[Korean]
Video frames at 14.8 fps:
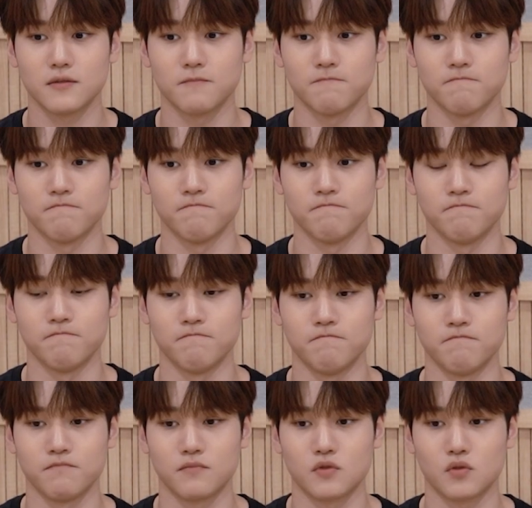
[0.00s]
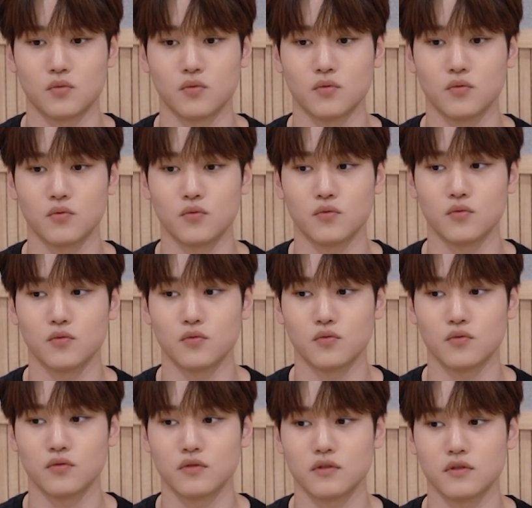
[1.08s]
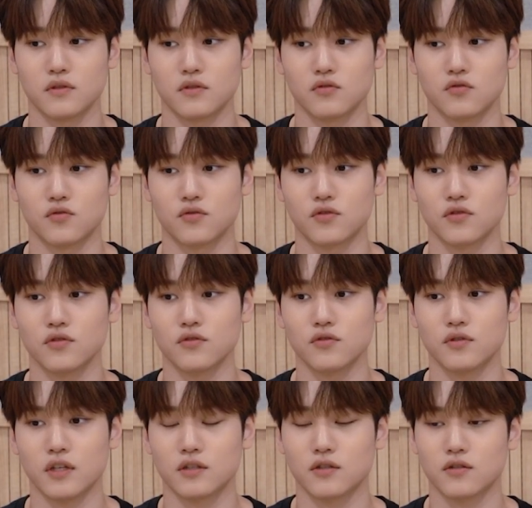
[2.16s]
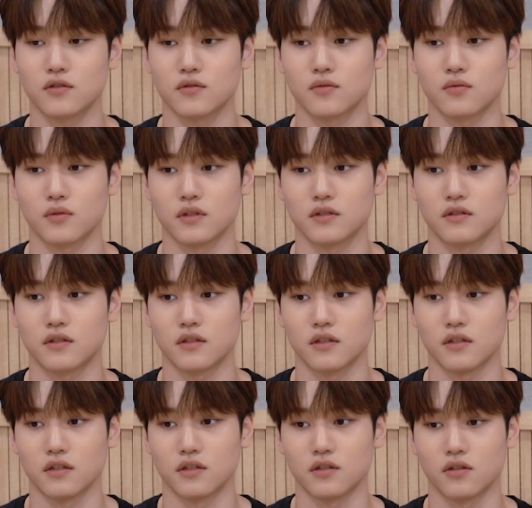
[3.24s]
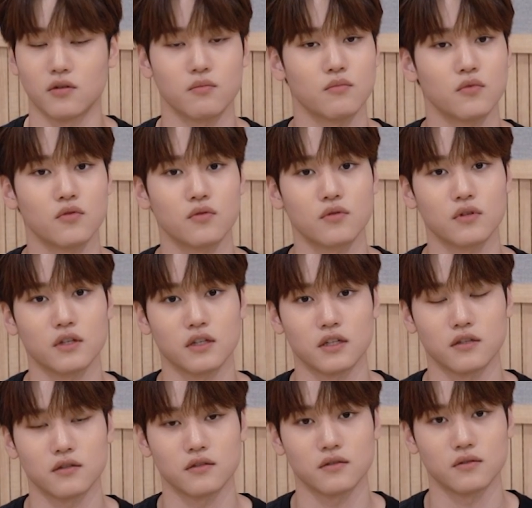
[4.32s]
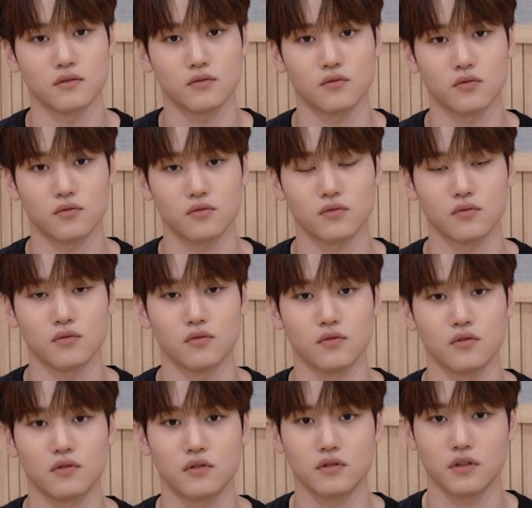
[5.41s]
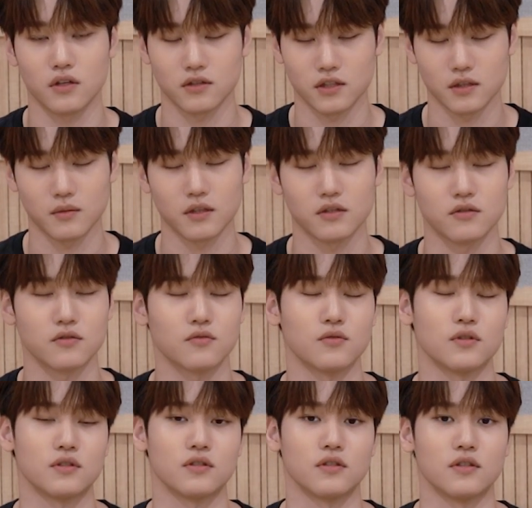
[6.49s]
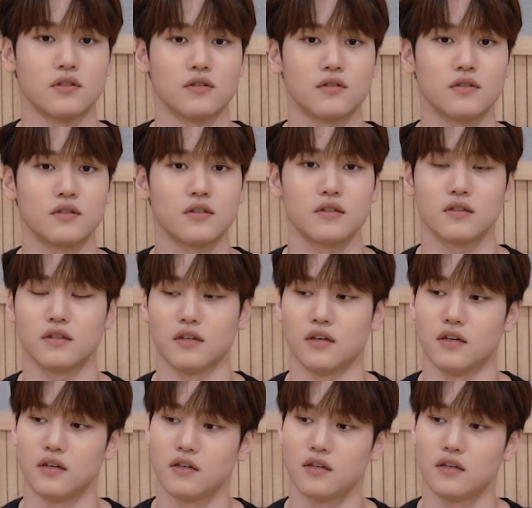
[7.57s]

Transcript: 음, 또 주술의 전 OST 영몽이라는 곡도 굉장히 많이 듣고 있어요. 네.